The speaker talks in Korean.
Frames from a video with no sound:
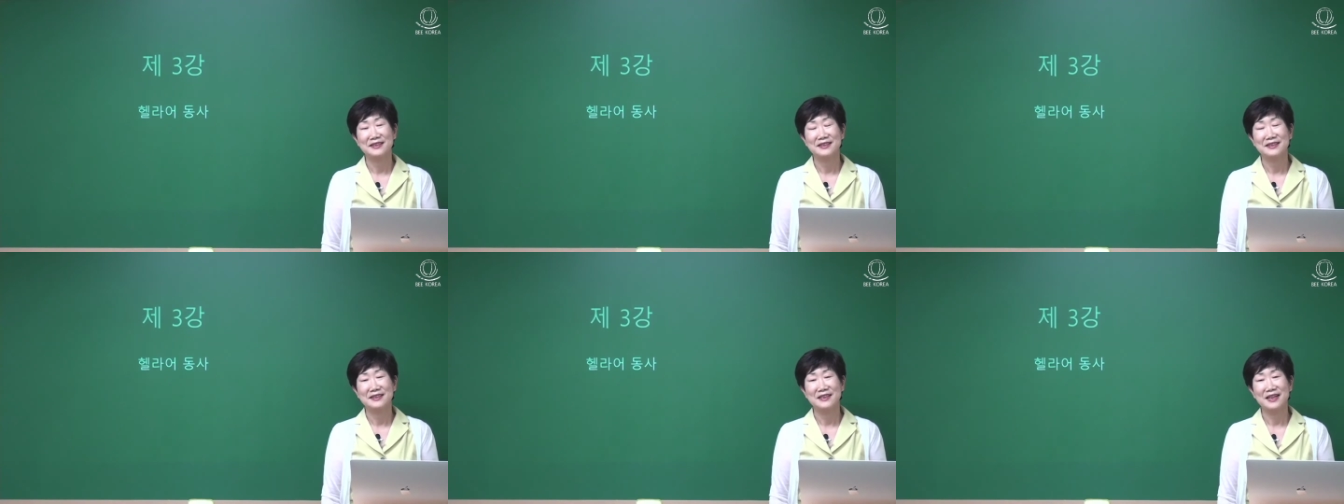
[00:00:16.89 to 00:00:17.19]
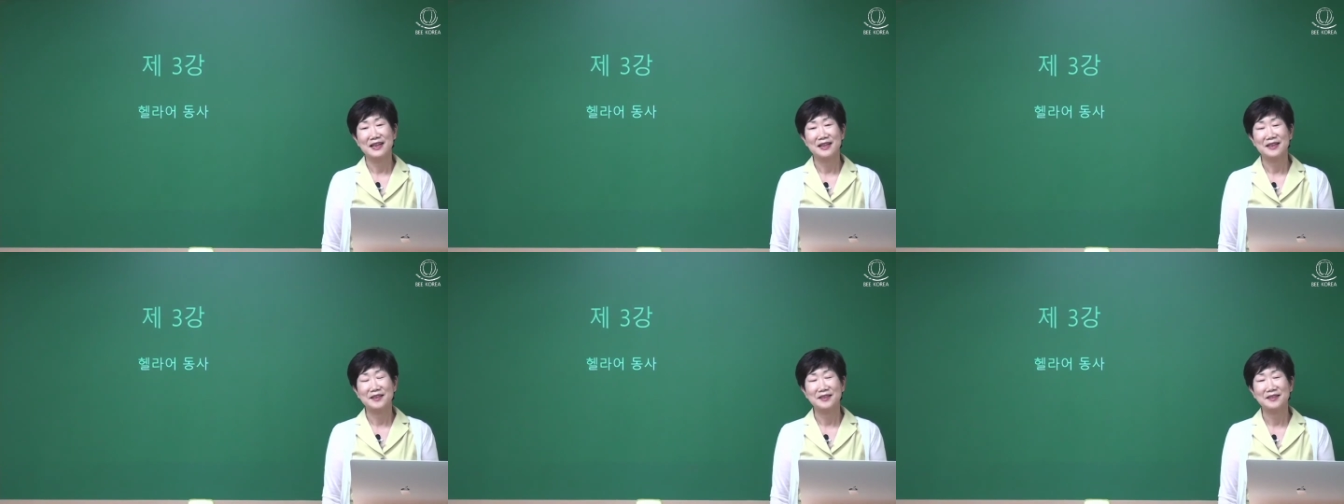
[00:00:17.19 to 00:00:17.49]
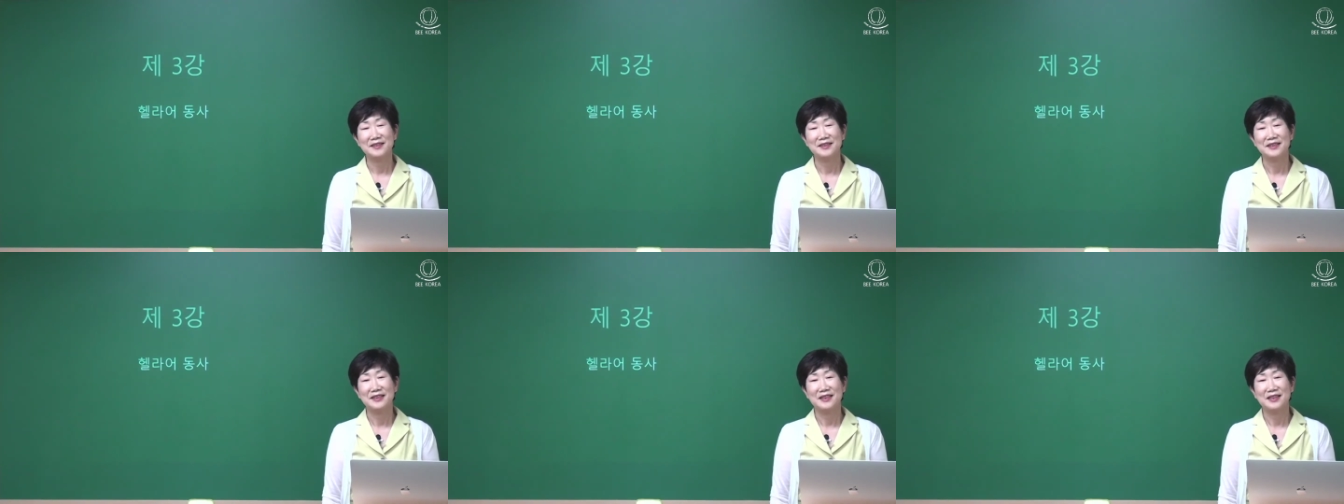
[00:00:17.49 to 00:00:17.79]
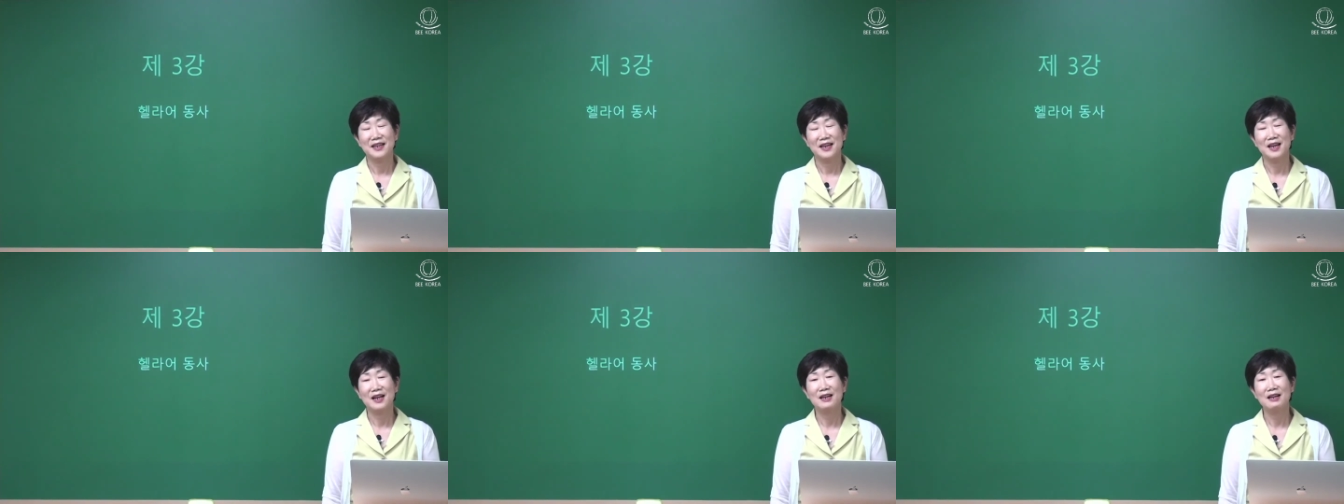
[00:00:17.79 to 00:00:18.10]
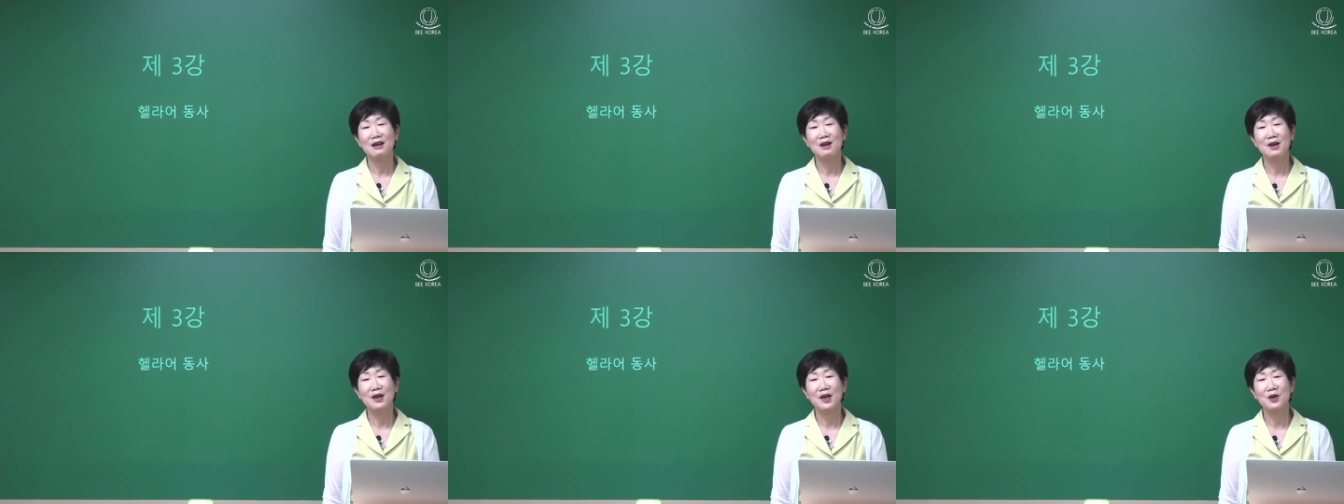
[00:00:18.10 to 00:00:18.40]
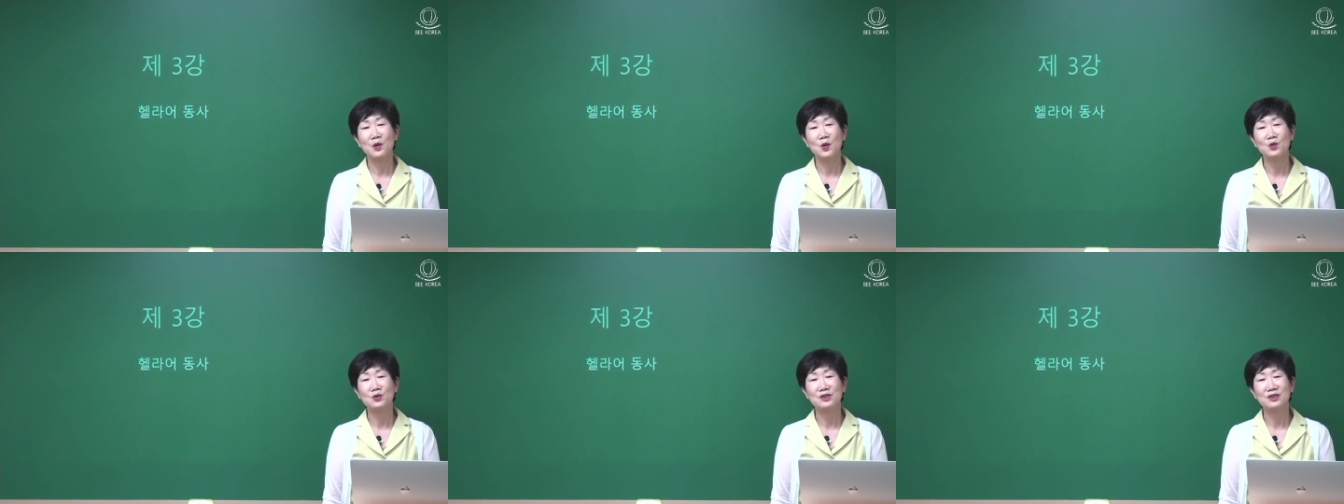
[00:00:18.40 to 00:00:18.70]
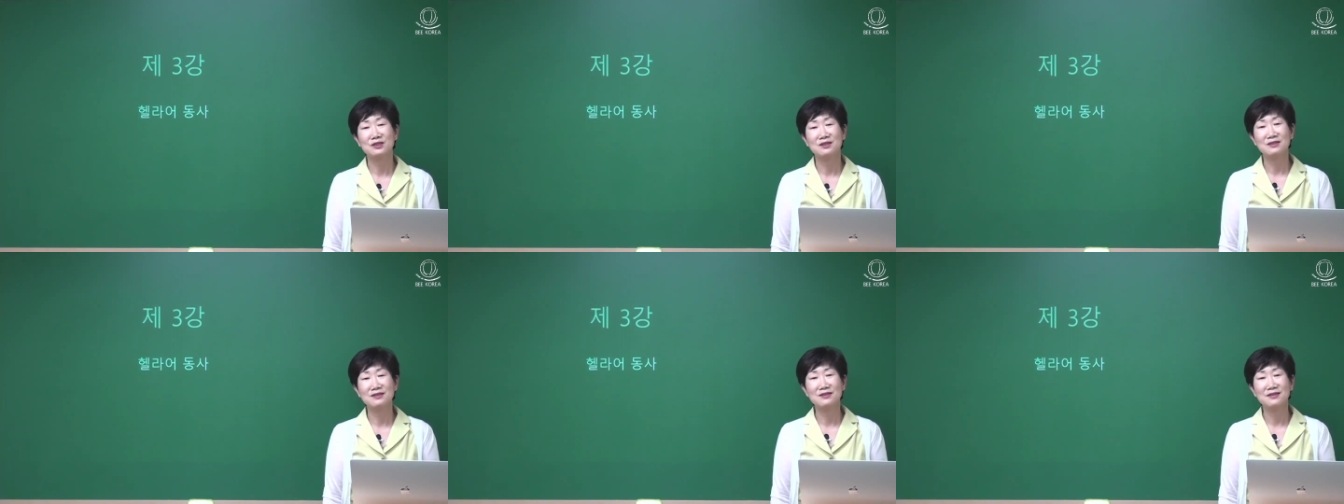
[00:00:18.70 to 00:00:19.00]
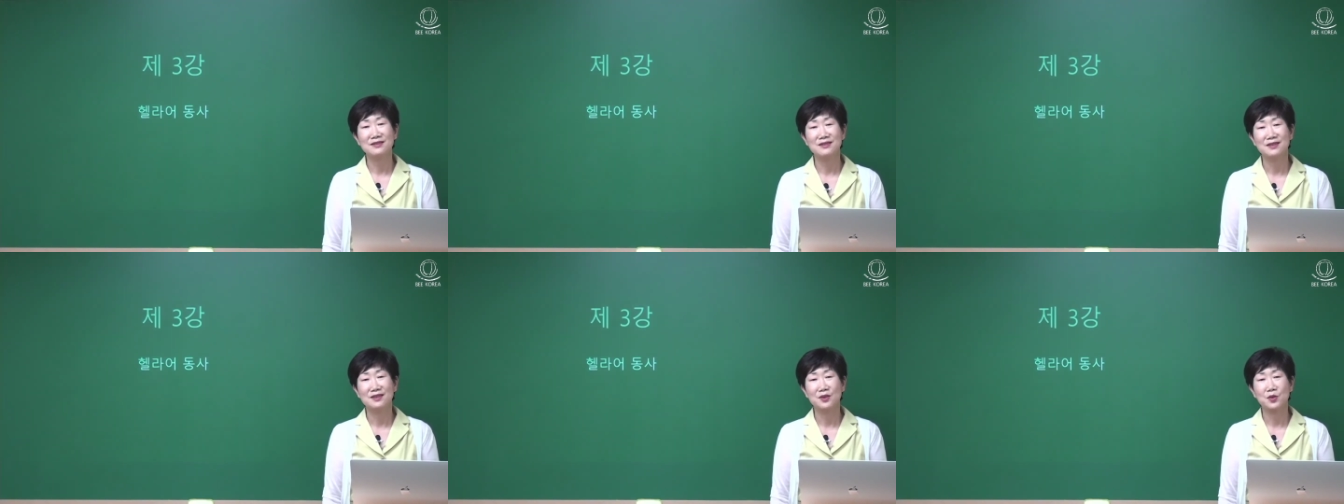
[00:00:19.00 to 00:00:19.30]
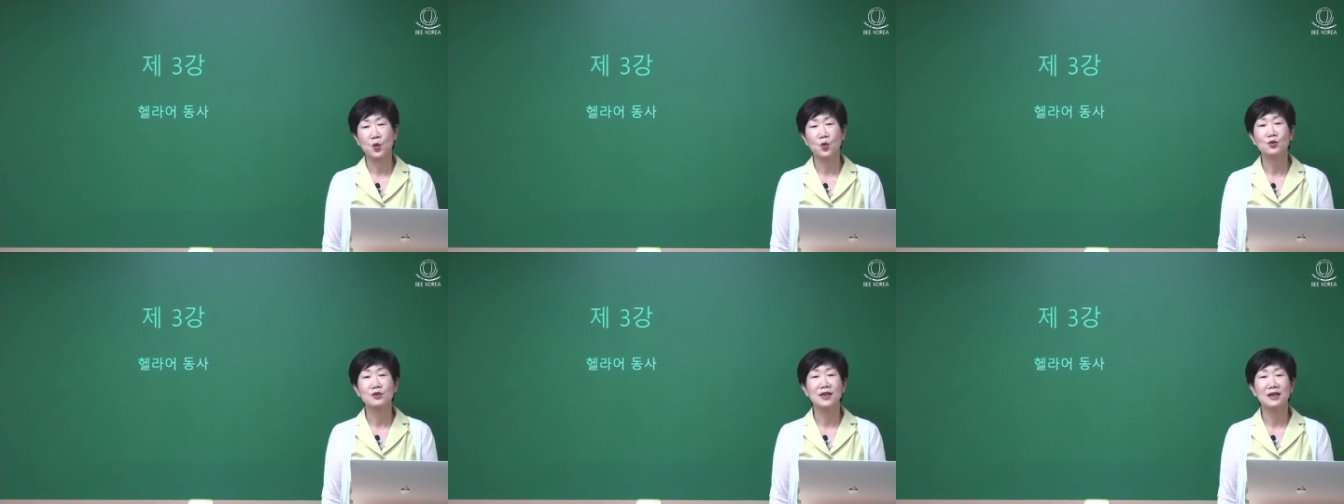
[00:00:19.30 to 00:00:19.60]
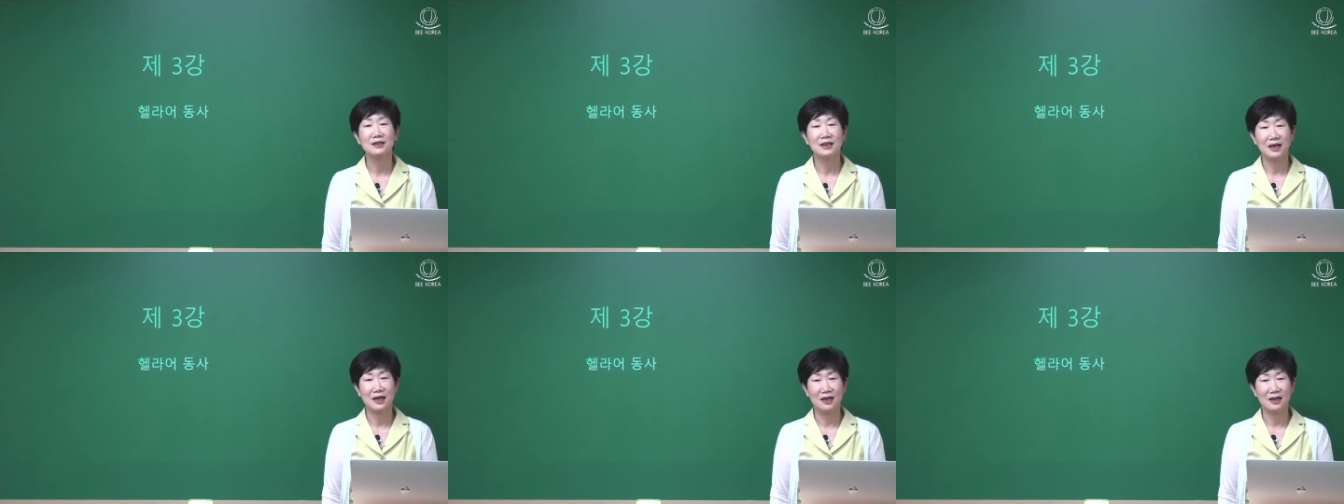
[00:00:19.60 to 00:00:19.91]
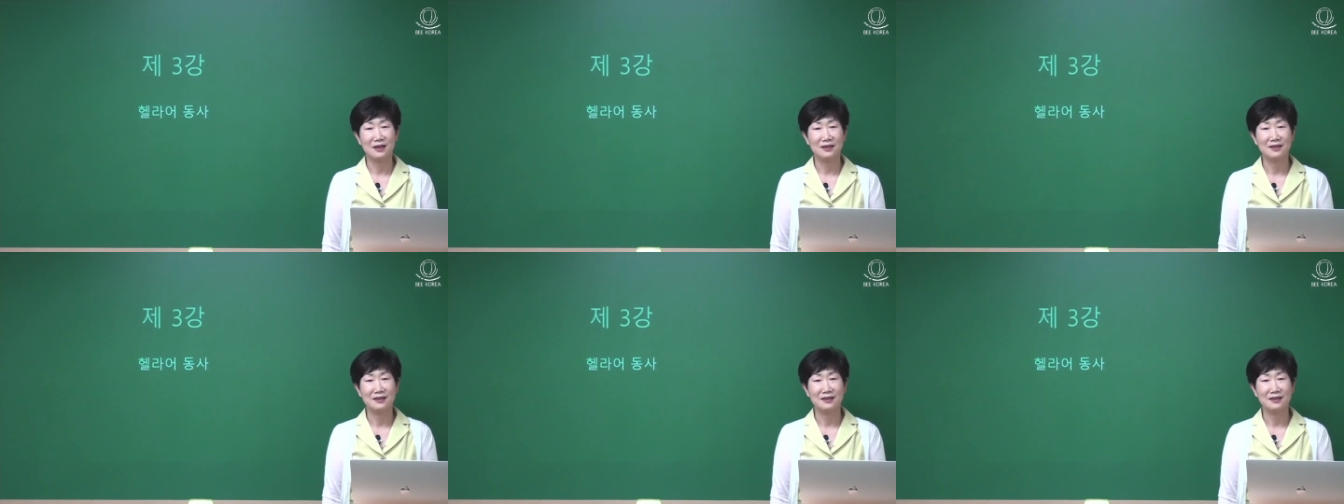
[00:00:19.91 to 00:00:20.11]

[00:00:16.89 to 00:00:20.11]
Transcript: 네, 헬라의 꽃은 동사다.